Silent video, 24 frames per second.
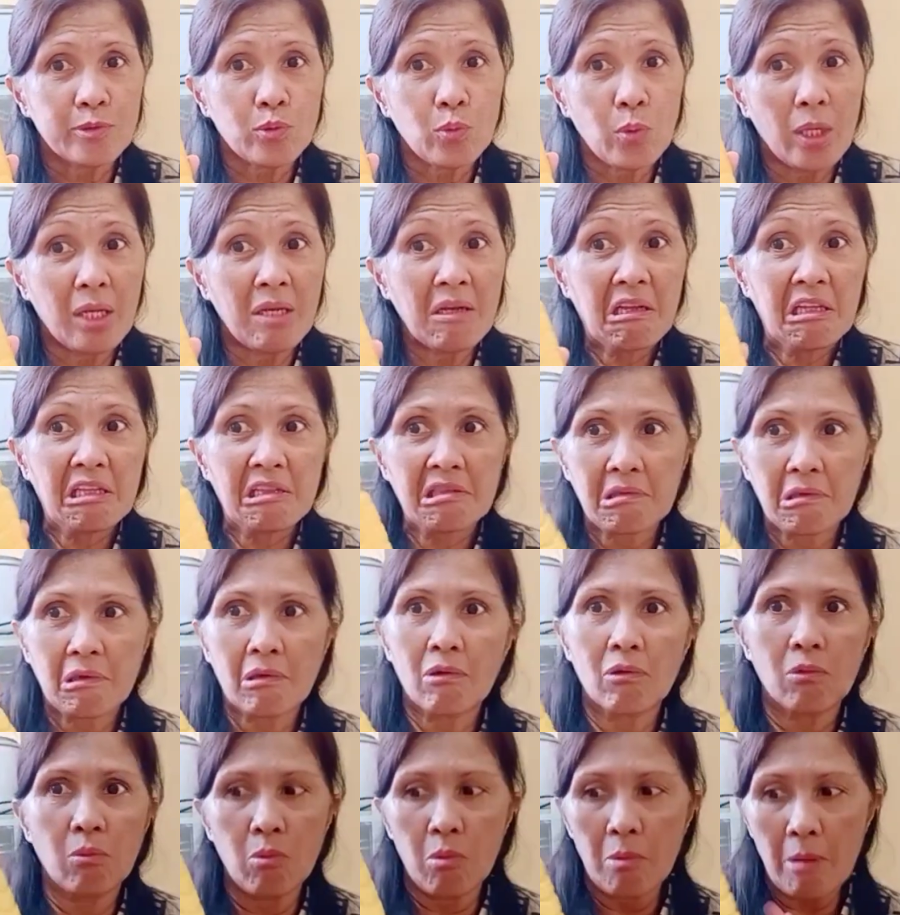1
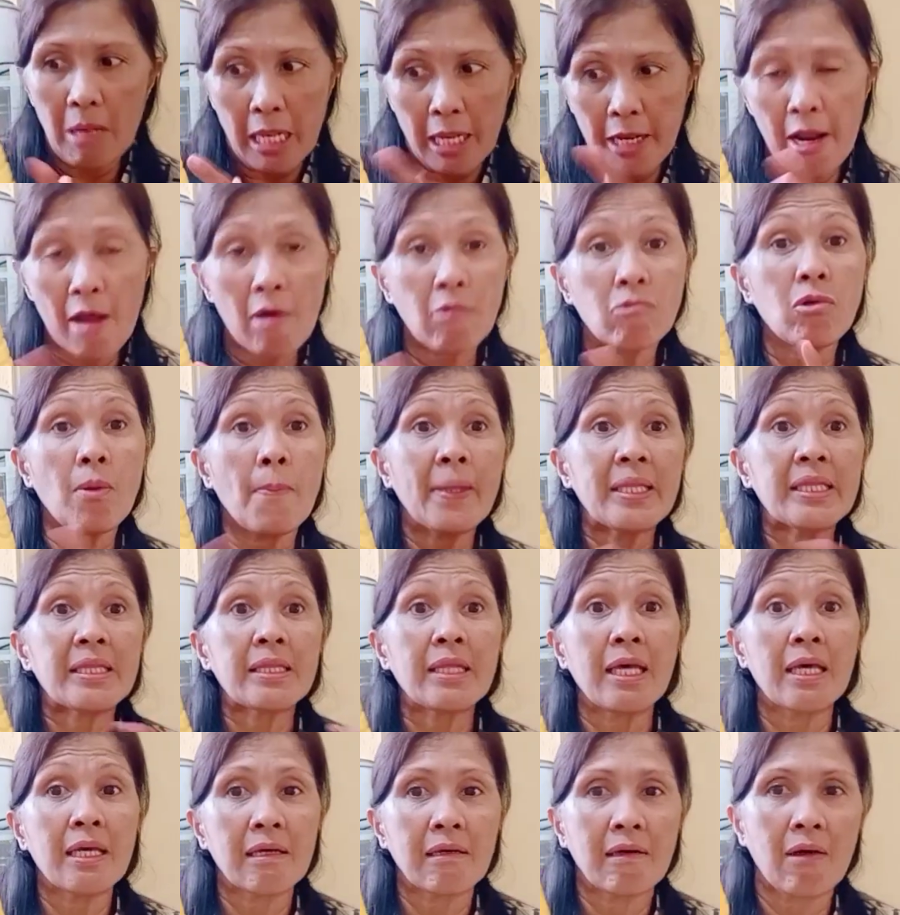litro. Bili na ako ng
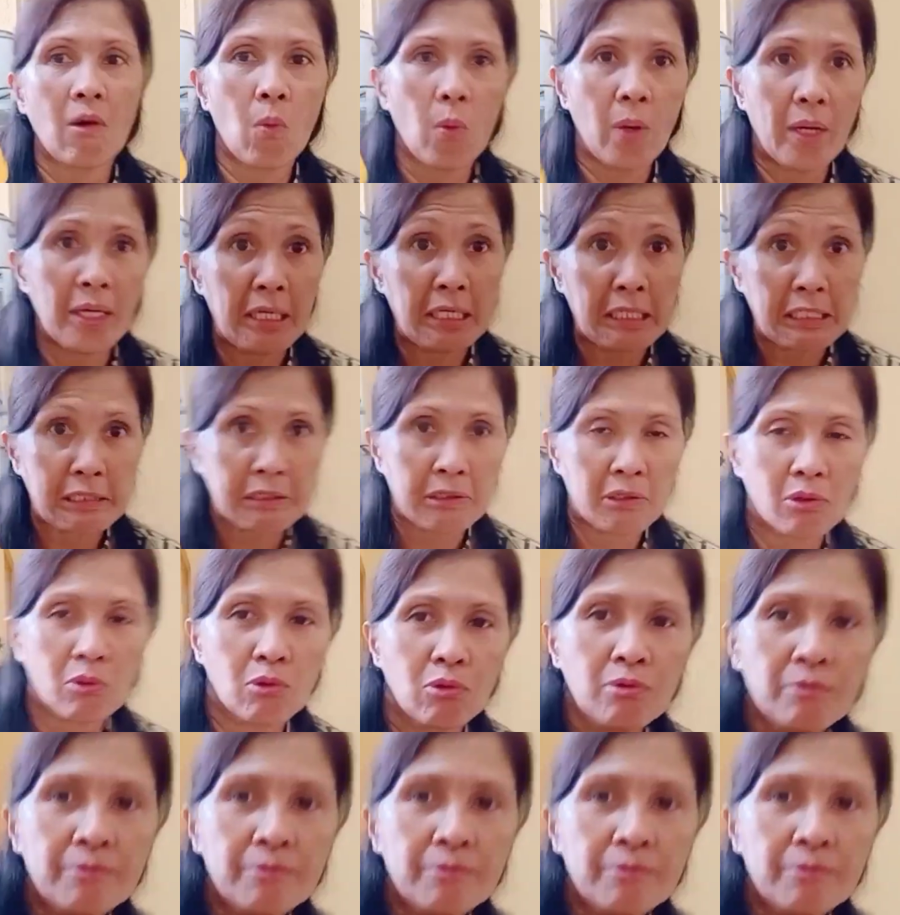mantika, 1 litro.